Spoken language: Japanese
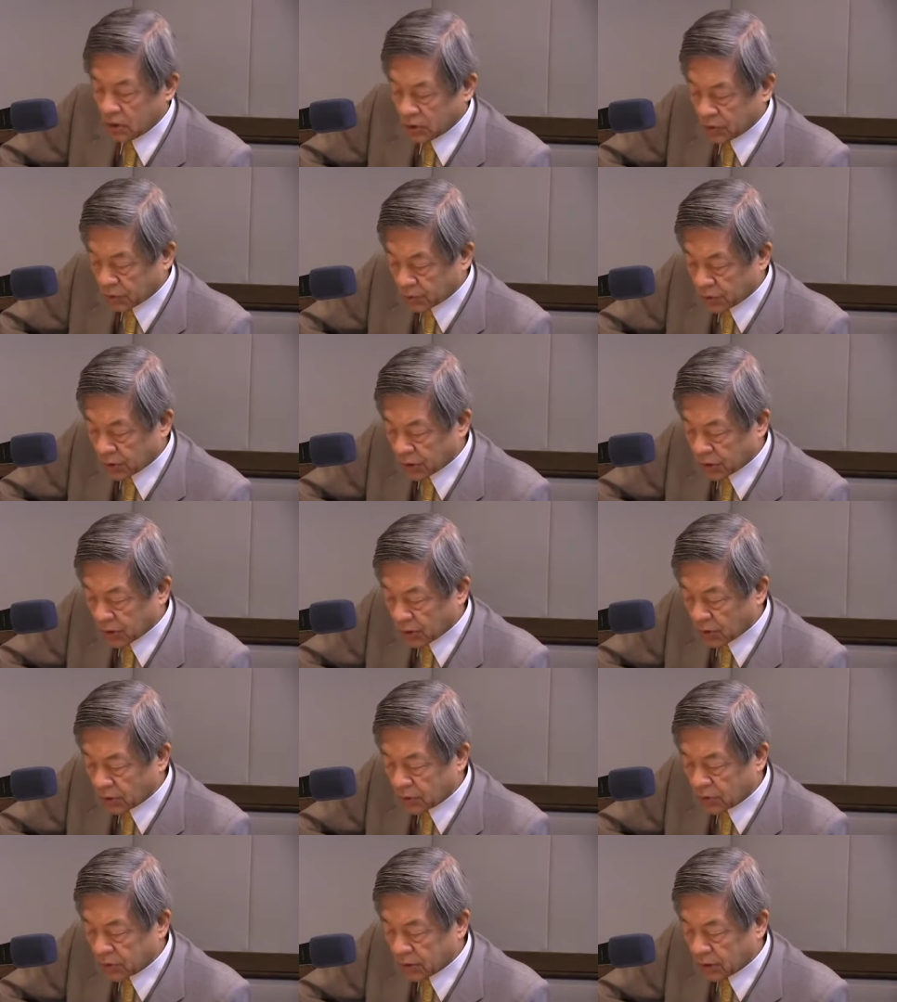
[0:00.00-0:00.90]
そういうふうに
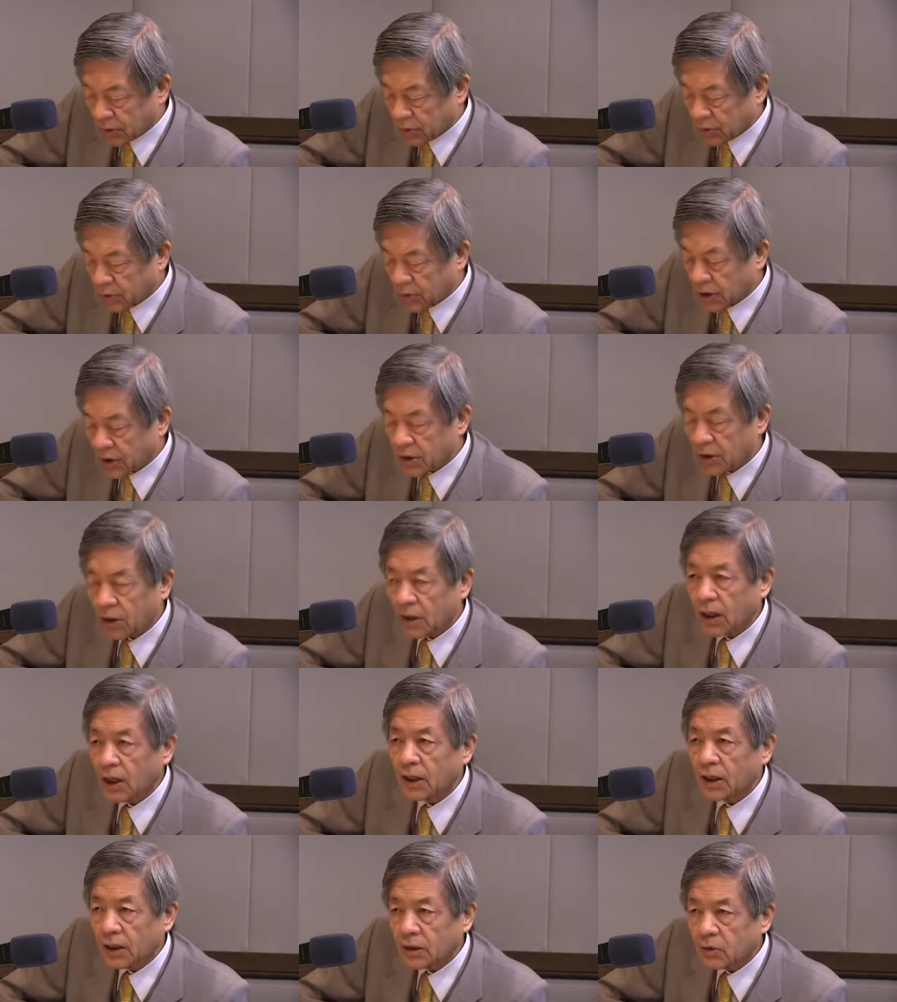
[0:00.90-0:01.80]
直すのは当然じゃ
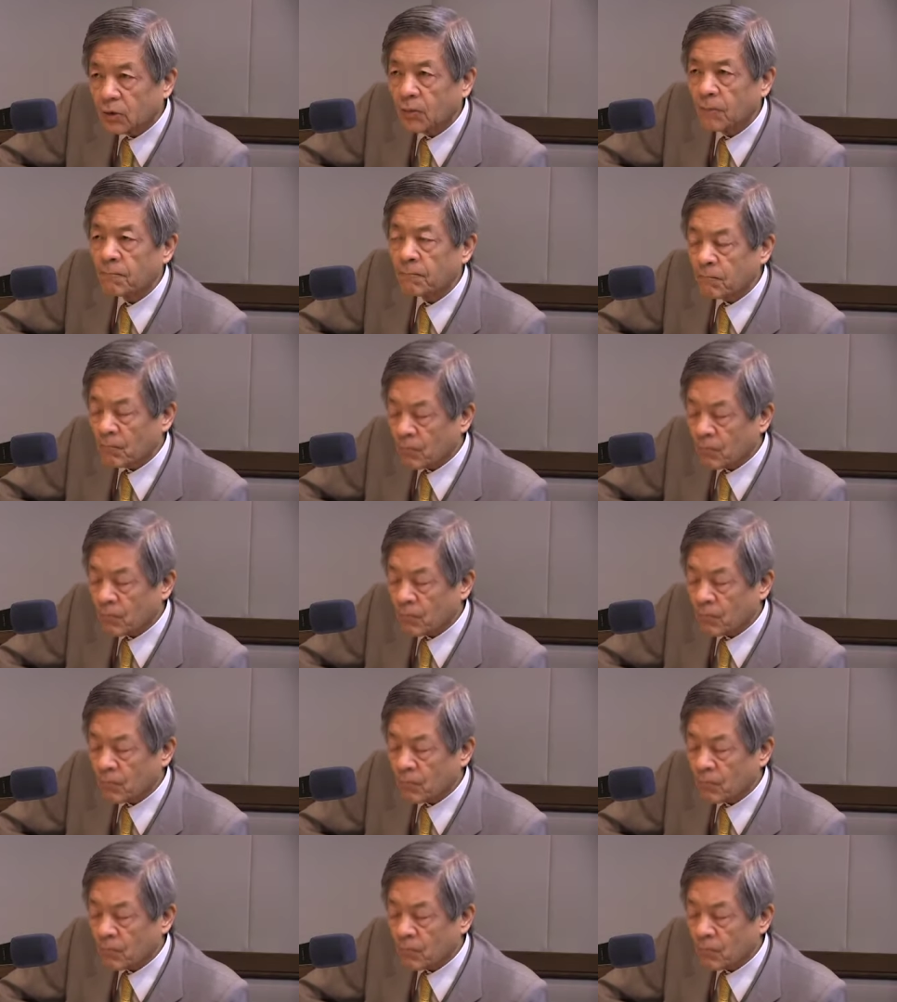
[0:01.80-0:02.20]
ないかと